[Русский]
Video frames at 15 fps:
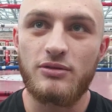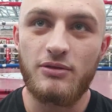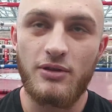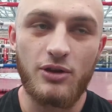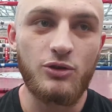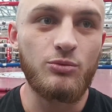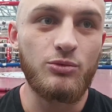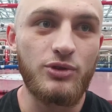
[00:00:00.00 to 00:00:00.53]
Я
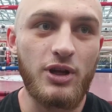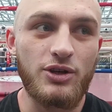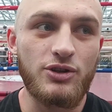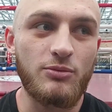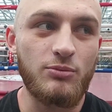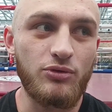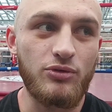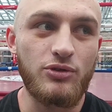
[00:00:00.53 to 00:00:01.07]
думаю, дальше
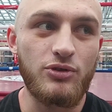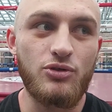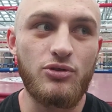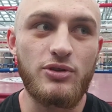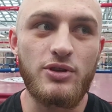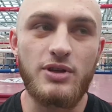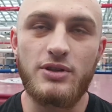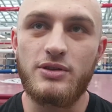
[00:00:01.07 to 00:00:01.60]
будет еще
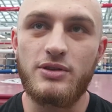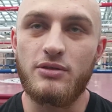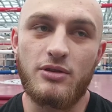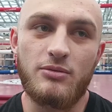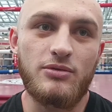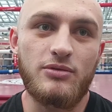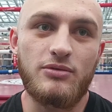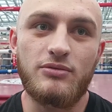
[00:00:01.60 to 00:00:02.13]
интереснее, как
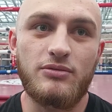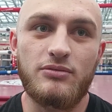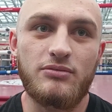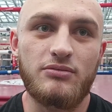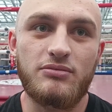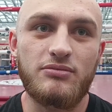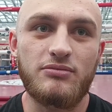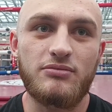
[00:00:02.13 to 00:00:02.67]
бы, ну,
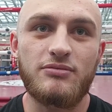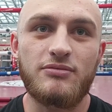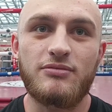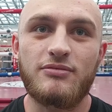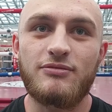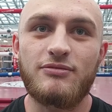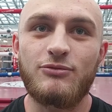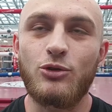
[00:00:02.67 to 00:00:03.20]

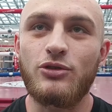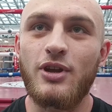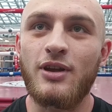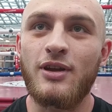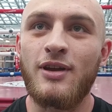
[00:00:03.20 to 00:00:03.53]
вот так.